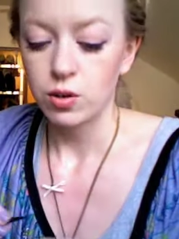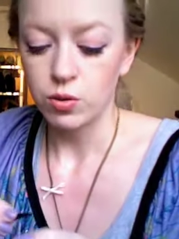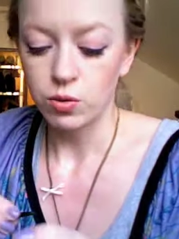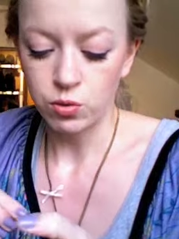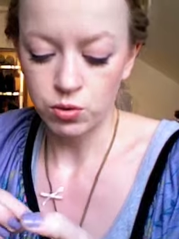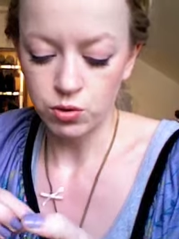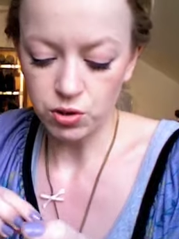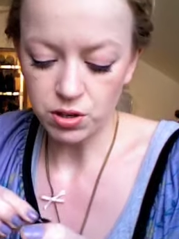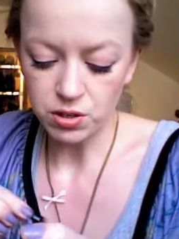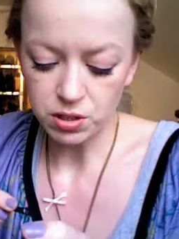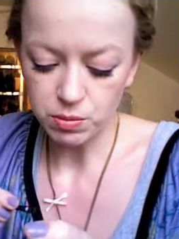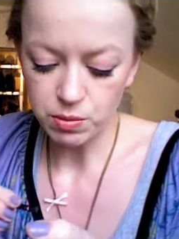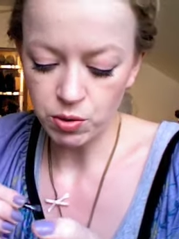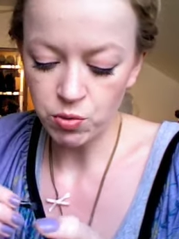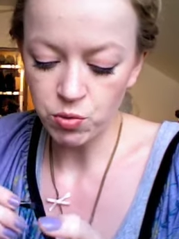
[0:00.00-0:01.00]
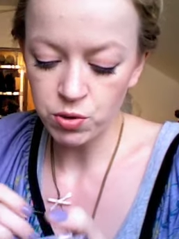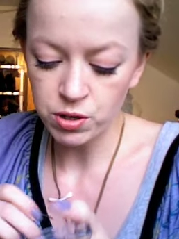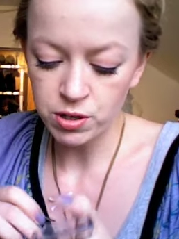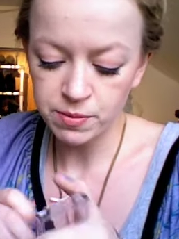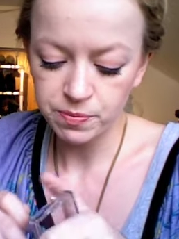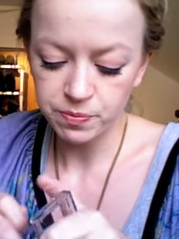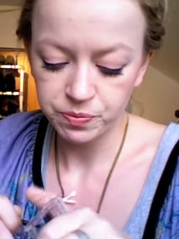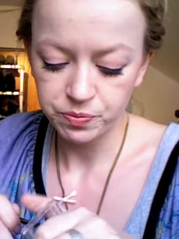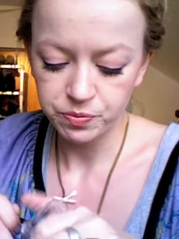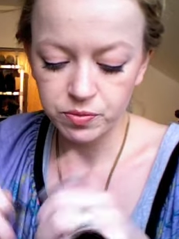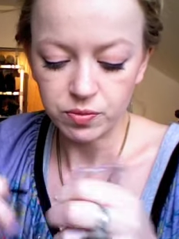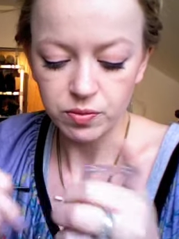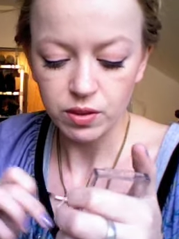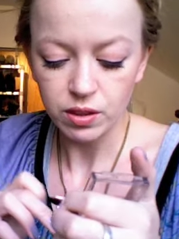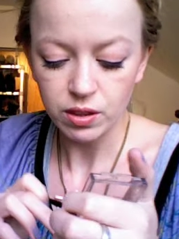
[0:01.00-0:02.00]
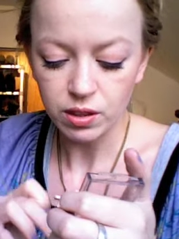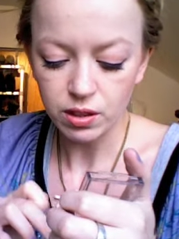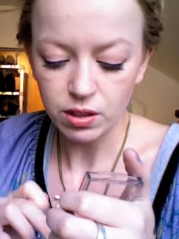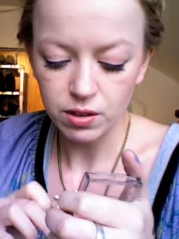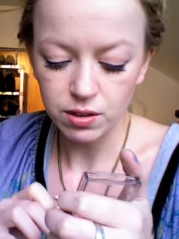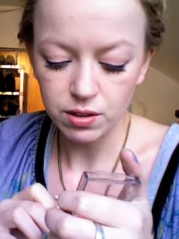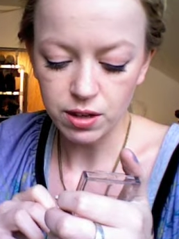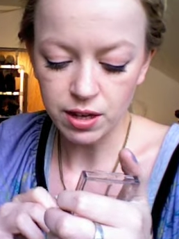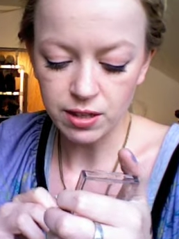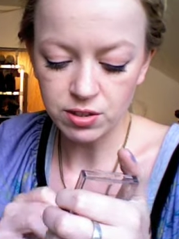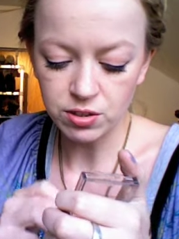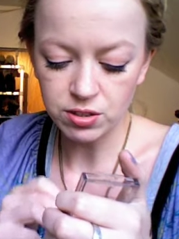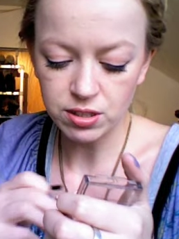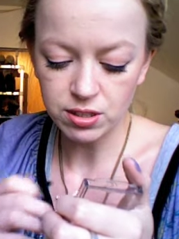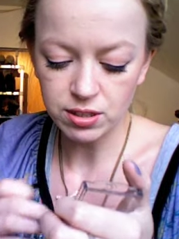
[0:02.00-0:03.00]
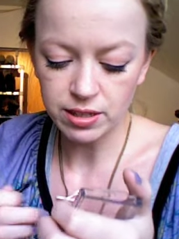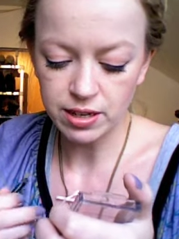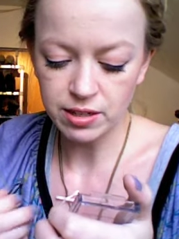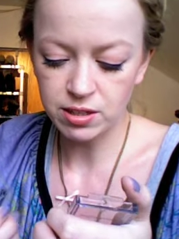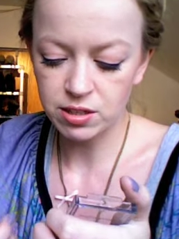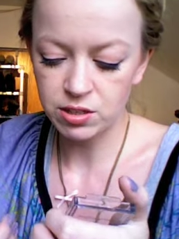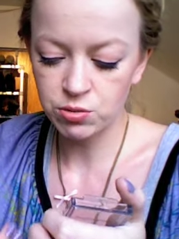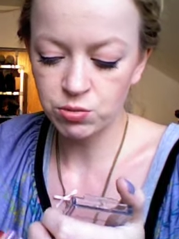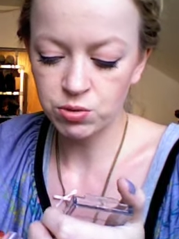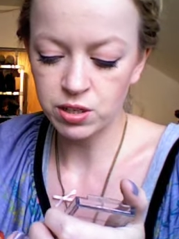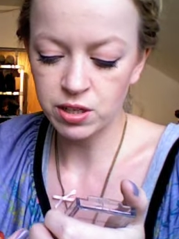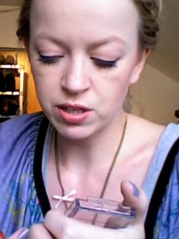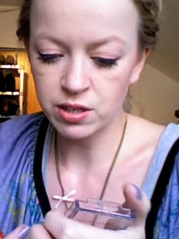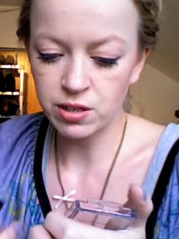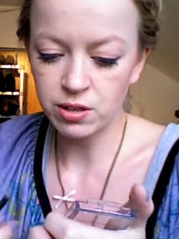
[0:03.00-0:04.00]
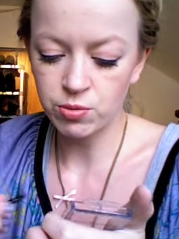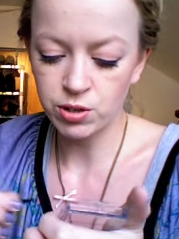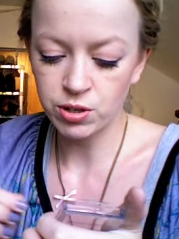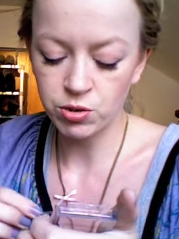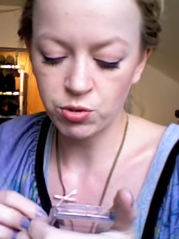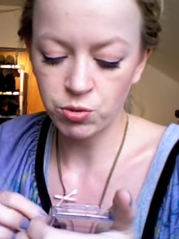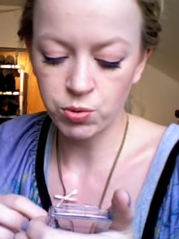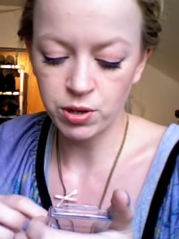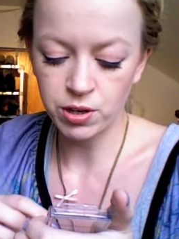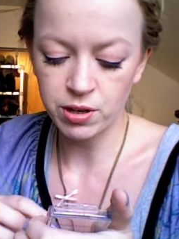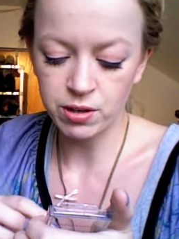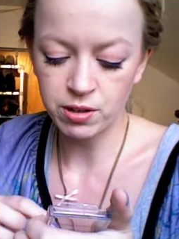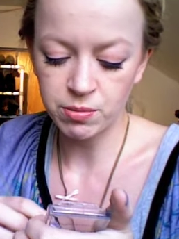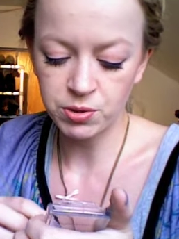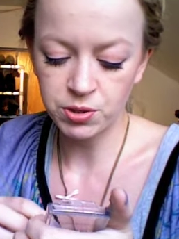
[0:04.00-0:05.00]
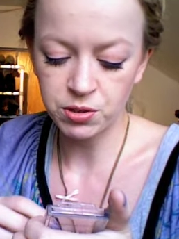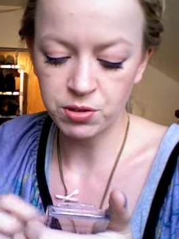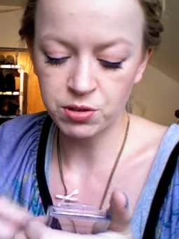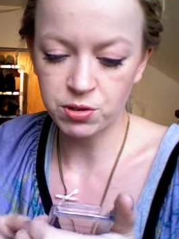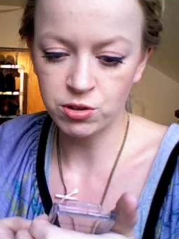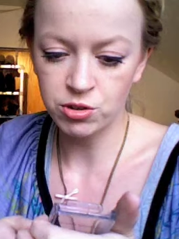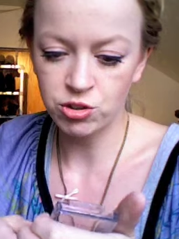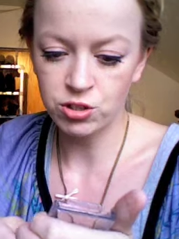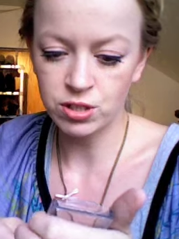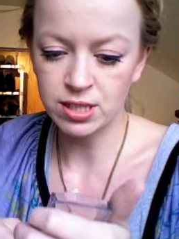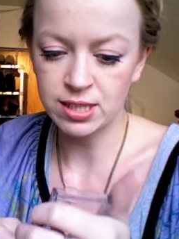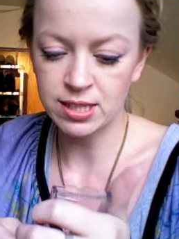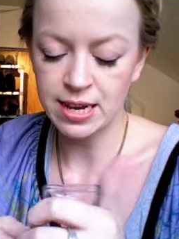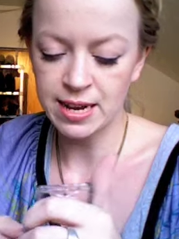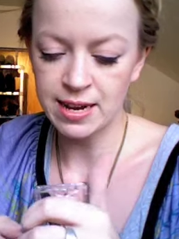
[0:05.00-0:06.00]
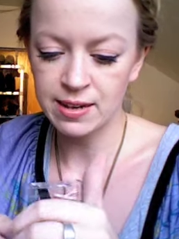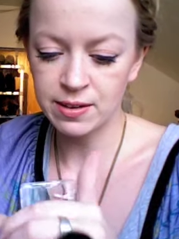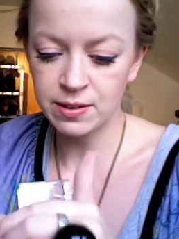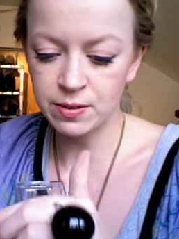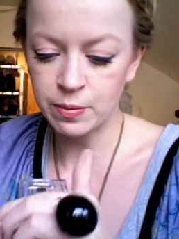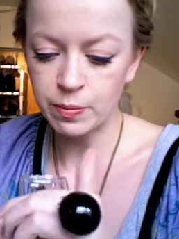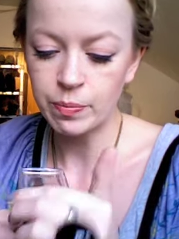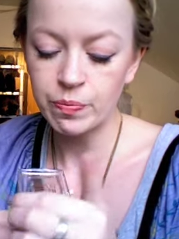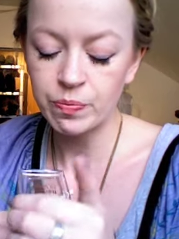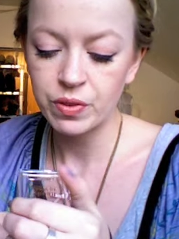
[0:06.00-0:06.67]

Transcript: und euch das mal holen. Ansonsten kann ich zu der Ready-to-Wear Limited Edition sagen,